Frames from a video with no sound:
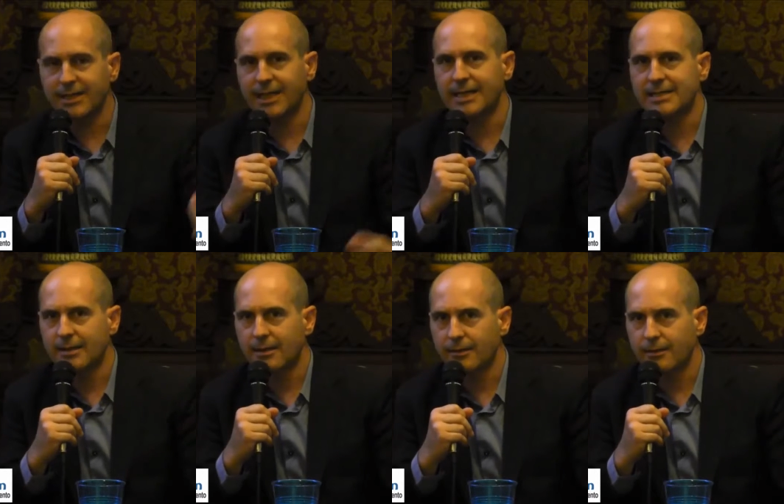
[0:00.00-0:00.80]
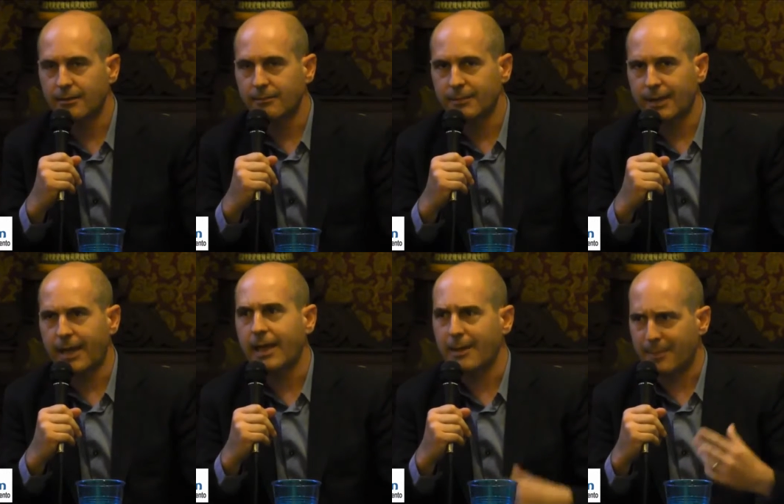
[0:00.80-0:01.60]
críticas,
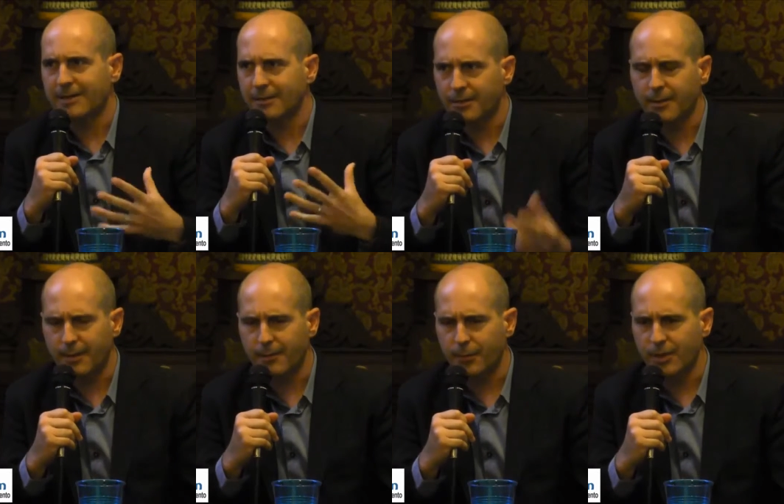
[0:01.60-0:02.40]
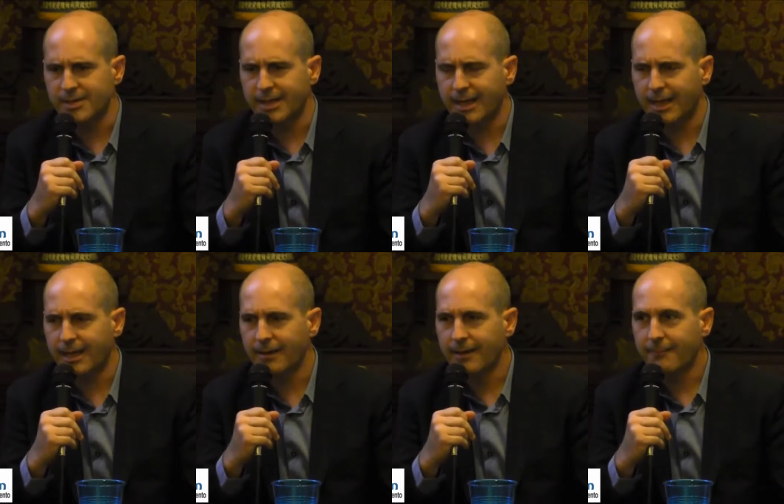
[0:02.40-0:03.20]
eh, que, participen, porque sé
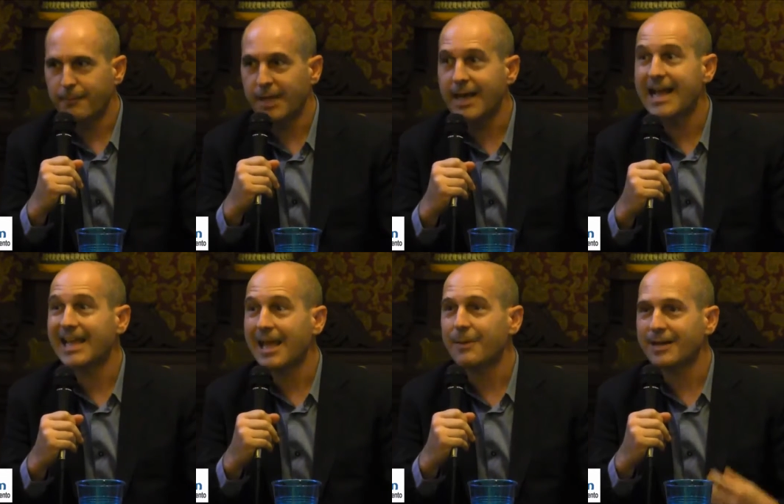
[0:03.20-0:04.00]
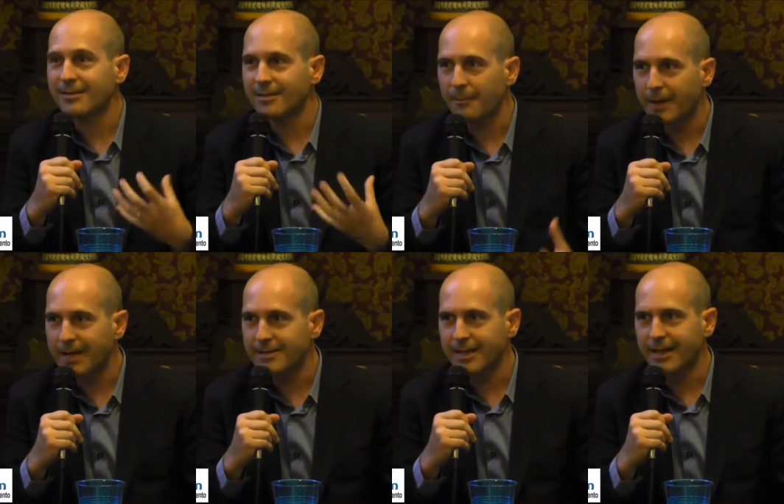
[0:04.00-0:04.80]
que vienen aquí a
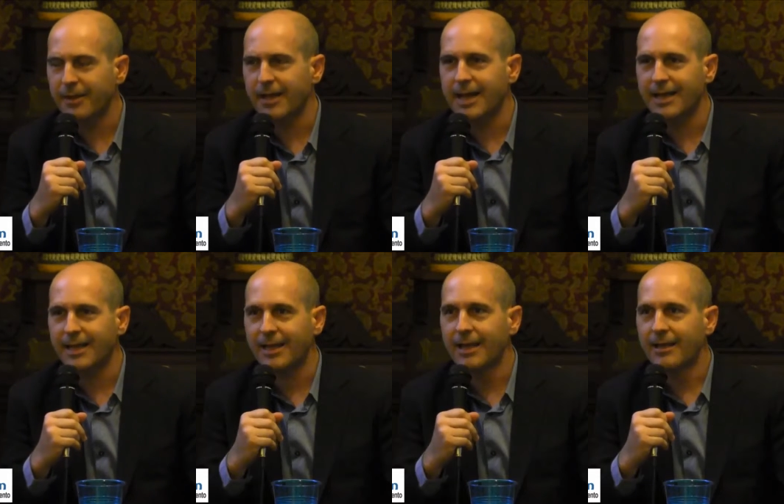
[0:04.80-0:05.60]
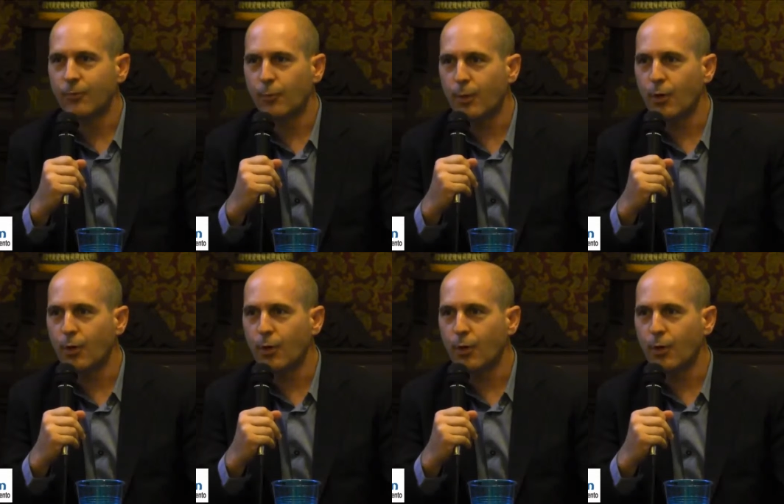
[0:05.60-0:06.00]
participar, sé que vienen aquí un